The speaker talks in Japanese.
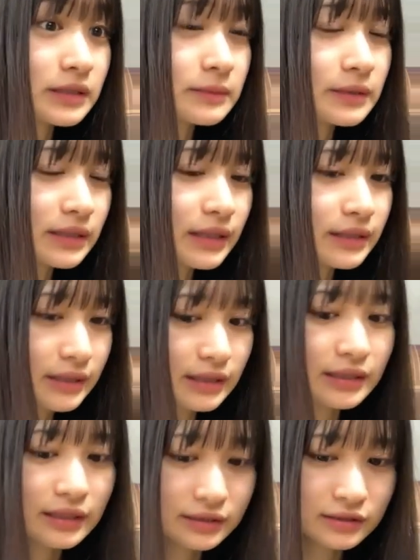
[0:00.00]
もざってやる
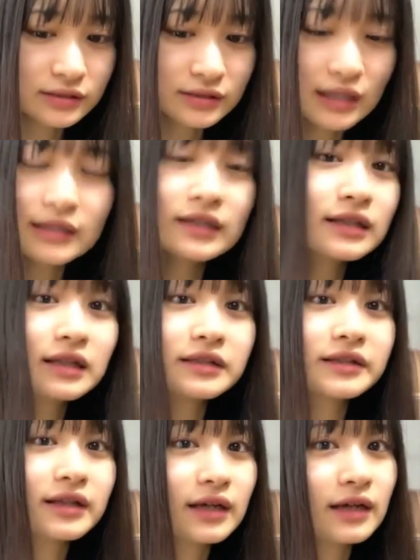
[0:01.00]
やつ最近なって
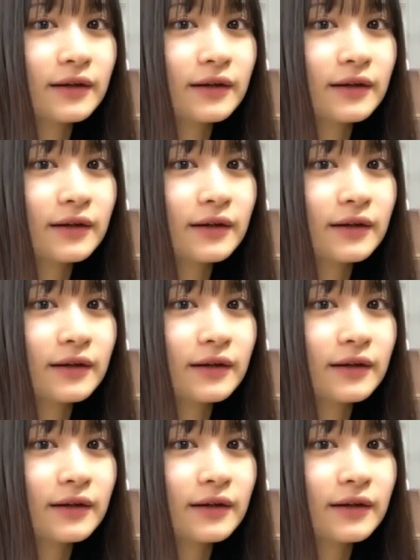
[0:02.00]
ない